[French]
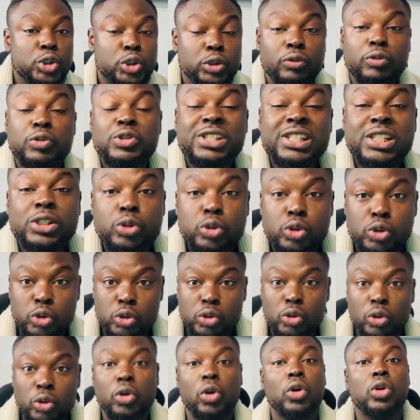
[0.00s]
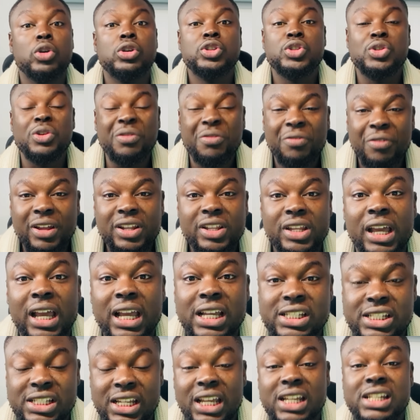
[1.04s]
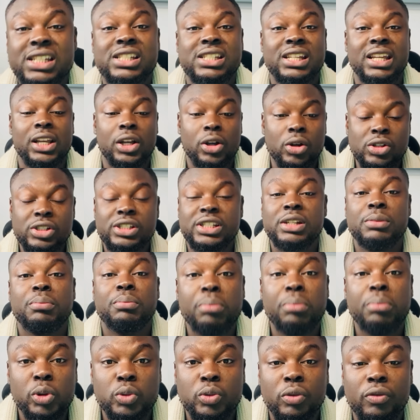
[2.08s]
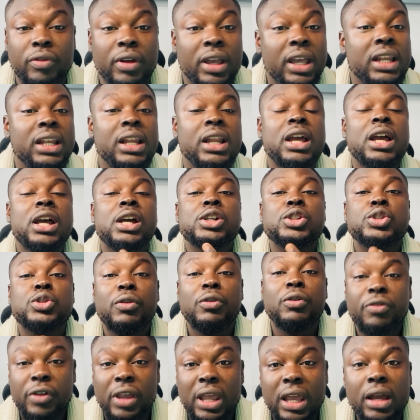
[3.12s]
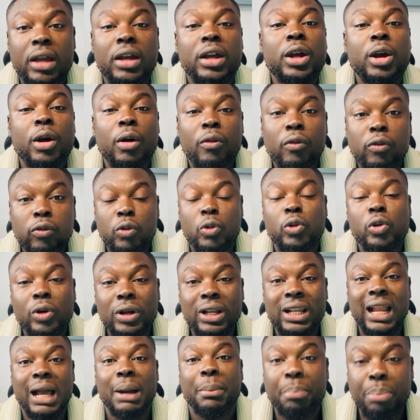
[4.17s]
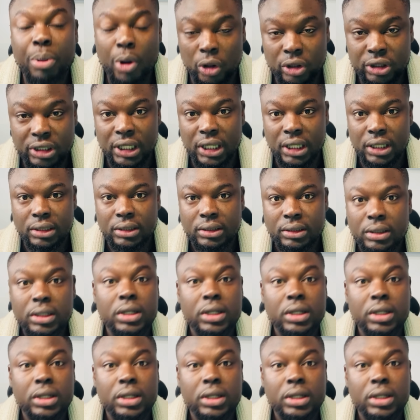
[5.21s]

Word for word: Je vous dis toujours que je fais des recherches et quand j'ai une bonne nouvelle, je viens vous la porter.